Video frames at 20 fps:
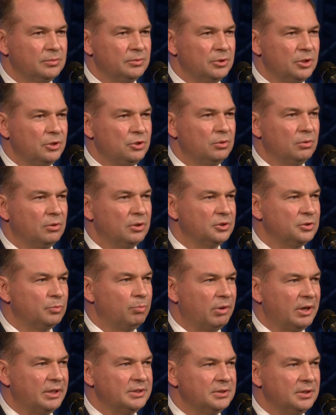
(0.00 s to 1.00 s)
Еще раз с
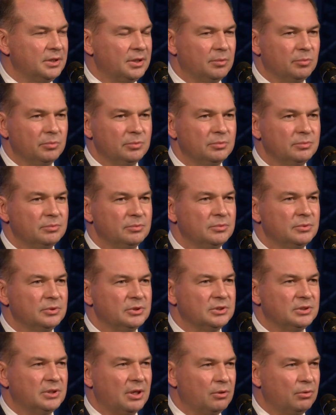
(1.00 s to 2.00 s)
праздником,
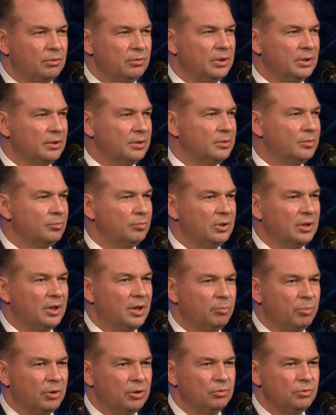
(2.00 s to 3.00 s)
здоровья,
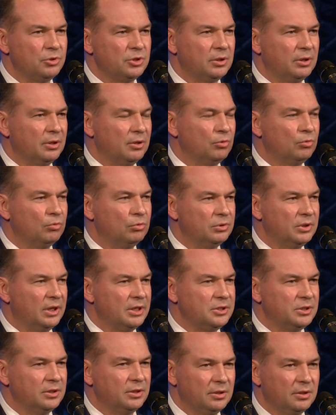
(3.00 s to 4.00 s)
благополучия,
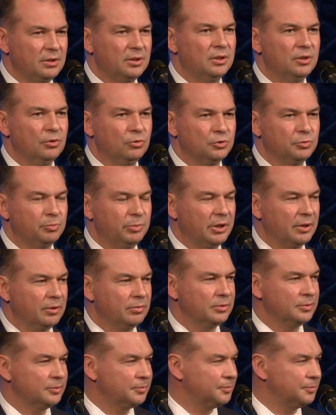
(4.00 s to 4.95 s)
удачи и успехов.